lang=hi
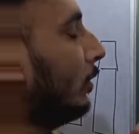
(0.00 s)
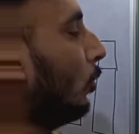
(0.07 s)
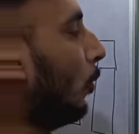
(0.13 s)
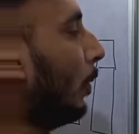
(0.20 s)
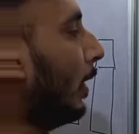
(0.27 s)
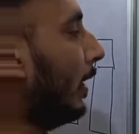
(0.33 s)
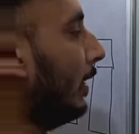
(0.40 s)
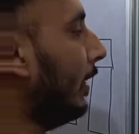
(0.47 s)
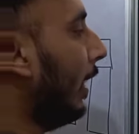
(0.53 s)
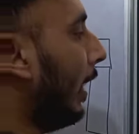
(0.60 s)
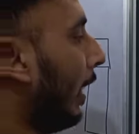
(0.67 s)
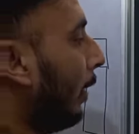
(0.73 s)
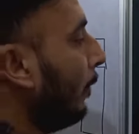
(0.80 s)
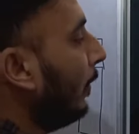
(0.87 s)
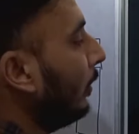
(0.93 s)
इसको पकड़ लिया
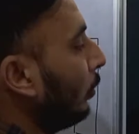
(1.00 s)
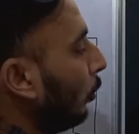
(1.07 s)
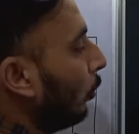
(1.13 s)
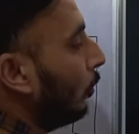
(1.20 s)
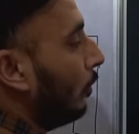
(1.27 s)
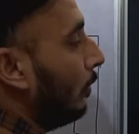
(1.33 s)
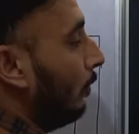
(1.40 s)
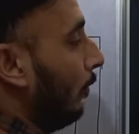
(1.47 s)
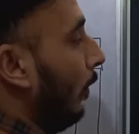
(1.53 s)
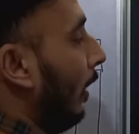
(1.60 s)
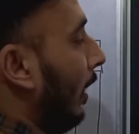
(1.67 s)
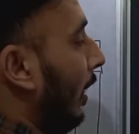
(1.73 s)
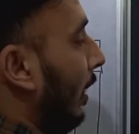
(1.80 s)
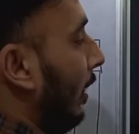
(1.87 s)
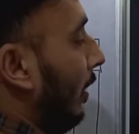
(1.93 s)
अब जो
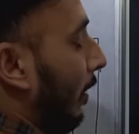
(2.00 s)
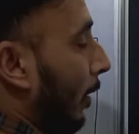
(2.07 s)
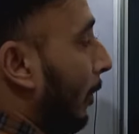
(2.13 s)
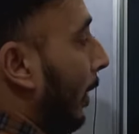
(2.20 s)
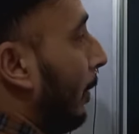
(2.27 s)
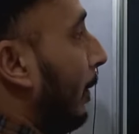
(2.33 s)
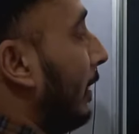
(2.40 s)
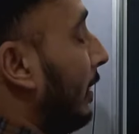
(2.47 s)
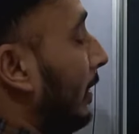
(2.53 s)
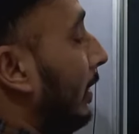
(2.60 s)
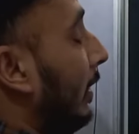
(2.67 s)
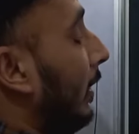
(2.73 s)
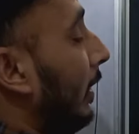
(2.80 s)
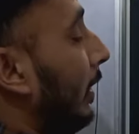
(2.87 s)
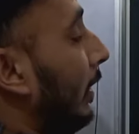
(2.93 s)
हमारे पास
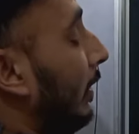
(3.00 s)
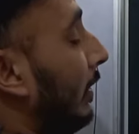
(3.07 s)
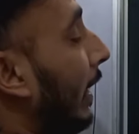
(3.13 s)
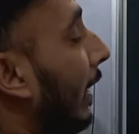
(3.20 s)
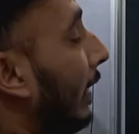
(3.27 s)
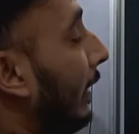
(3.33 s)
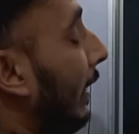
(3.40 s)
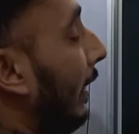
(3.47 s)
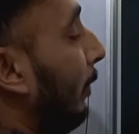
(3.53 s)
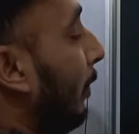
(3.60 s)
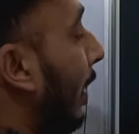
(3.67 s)
जारी है